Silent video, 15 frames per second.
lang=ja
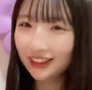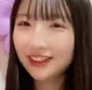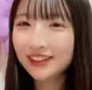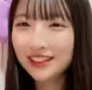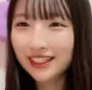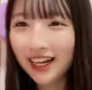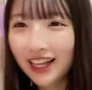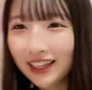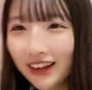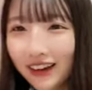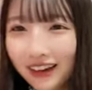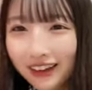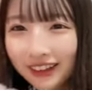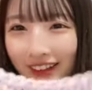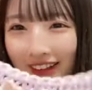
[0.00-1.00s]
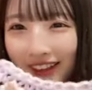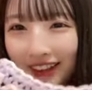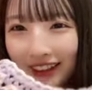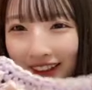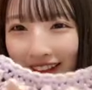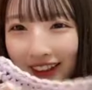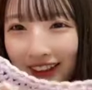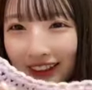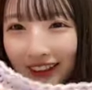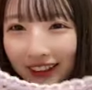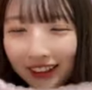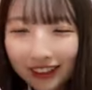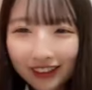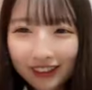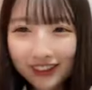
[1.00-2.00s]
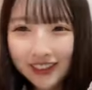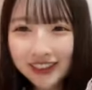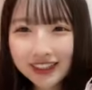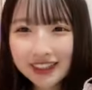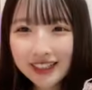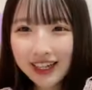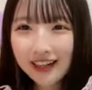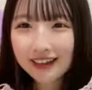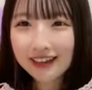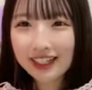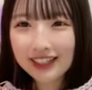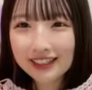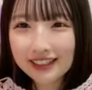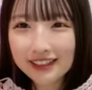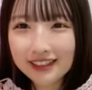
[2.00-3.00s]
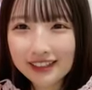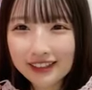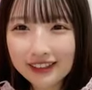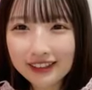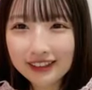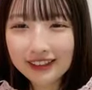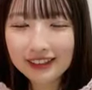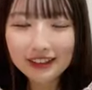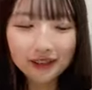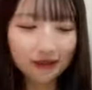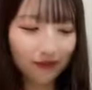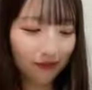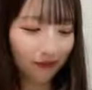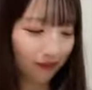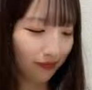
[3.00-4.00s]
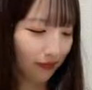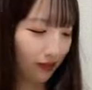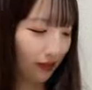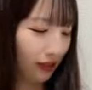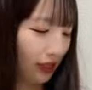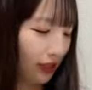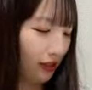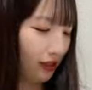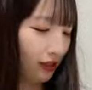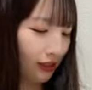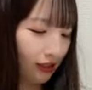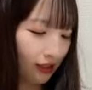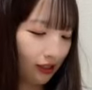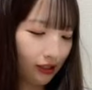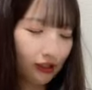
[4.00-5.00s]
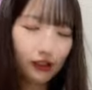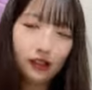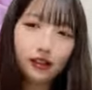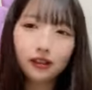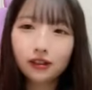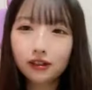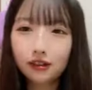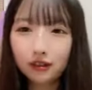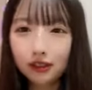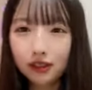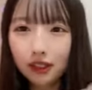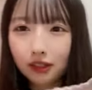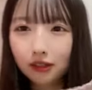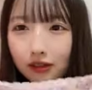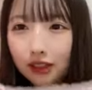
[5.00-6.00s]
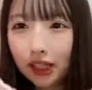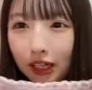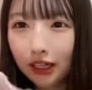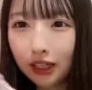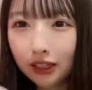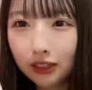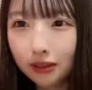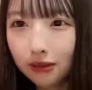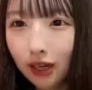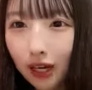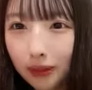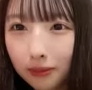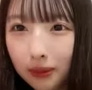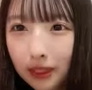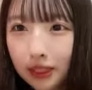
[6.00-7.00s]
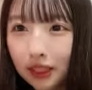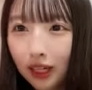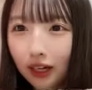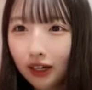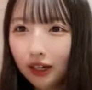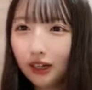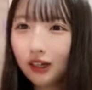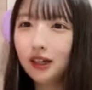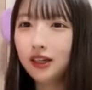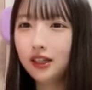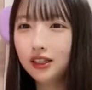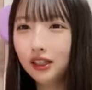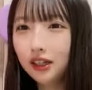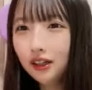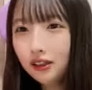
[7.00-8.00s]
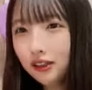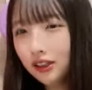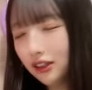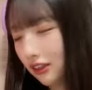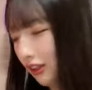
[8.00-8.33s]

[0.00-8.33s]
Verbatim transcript: ちらのここにつけるやつねこちらのつけるやつを買いましたえでかくなっ